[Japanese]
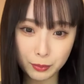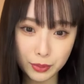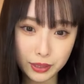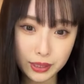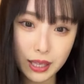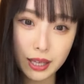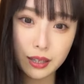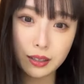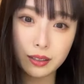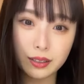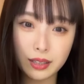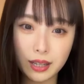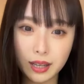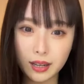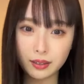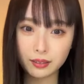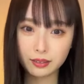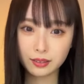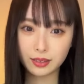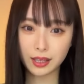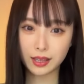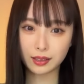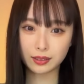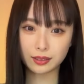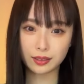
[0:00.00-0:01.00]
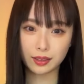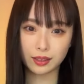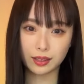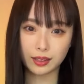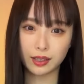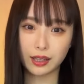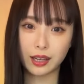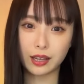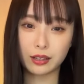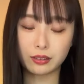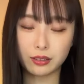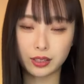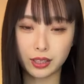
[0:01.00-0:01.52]
見てくれるんやった
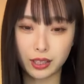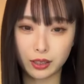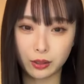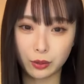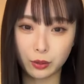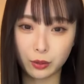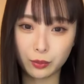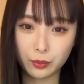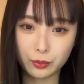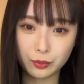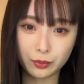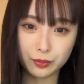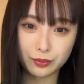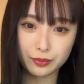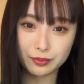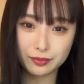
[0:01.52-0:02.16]
らやるけど